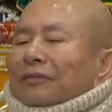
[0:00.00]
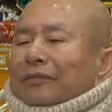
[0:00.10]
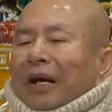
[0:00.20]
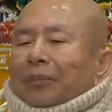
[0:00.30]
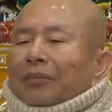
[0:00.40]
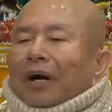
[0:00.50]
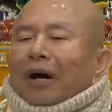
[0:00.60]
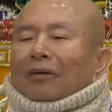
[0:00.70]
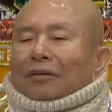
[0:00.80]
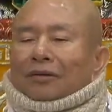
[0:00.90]
把不
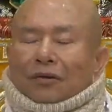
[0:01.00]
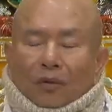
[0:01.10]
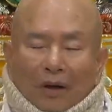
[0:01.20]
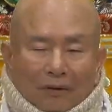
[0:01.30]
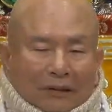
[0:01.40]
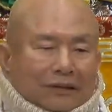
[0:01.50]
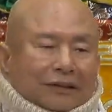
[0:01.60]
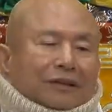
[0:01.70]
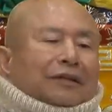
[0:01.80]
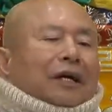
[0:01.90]
好的就化为
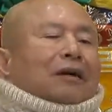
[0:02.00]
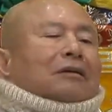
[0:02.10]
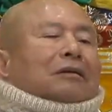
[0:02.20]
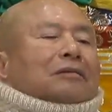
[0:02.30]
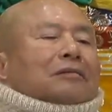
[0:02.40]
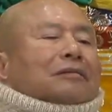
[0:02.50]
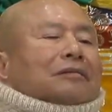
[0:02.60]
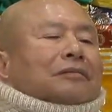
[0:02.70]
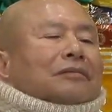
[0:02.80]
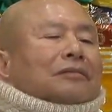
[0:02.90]
吉祥。
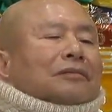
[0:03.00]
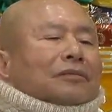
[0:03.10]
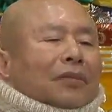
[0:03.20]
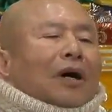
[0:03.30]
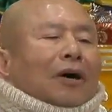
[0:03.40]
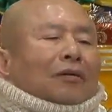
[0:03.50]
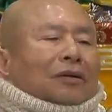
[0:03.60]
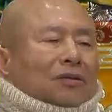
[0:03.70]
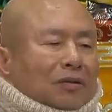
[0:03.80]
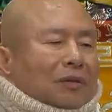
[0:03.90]
不好的
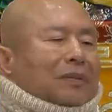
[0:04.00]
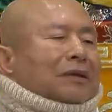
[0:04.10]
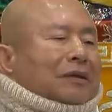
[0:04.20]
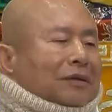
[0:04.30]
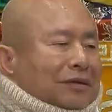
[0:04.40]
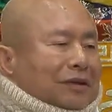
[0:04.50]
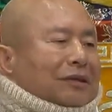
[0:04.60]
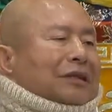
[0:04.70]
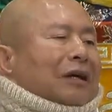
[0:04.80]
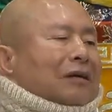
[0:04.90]
就会变成吉
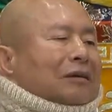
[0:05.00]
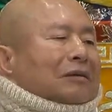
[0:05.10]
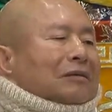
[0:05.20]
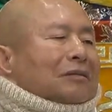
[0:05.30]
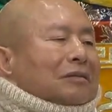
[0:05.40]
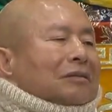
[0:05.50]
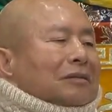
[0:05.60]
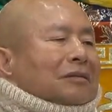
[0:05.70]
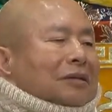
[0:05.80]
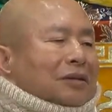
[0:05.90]
祥，
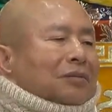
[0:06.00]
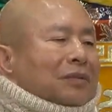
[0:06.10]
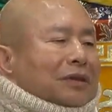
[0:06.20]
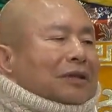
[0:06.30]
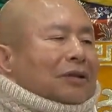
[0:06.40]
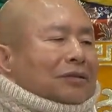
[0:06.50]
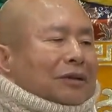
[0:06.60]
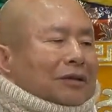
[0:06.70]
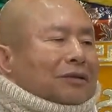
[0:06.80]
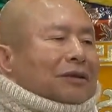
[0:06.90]
这是密教
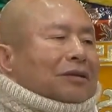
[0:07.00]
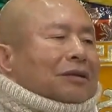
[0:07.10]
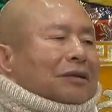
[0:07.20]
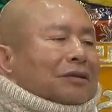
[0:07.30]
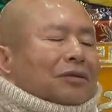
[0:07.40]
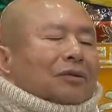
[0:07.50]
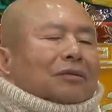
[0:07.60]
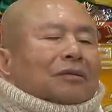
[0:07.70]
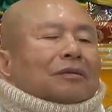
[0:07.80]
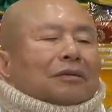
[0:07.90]
行者的一种
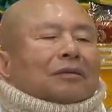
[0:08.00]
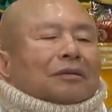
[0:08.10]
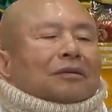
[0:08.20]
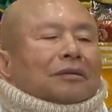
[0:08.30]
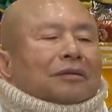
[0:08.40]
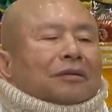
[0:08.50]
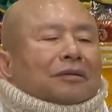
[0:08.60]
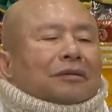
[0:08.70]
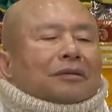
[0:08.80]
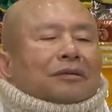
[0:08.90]

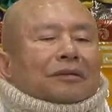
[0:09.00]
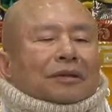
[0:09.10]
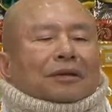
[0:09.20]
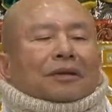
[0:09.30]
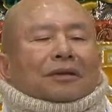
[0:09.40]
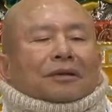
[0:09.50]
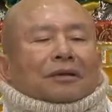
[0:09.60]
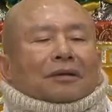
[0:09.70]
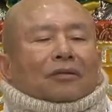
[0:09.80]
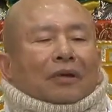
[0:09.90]
这
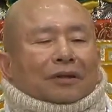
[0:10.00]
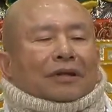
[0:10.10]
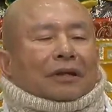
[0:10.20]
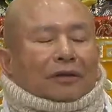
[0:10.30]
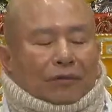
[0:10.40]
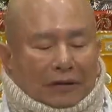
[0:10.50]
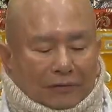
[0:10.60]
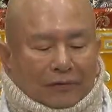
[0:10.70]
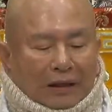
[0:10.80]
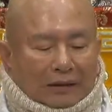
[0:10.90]
个观想的方
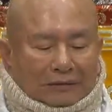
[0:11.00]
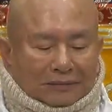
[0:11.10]
法。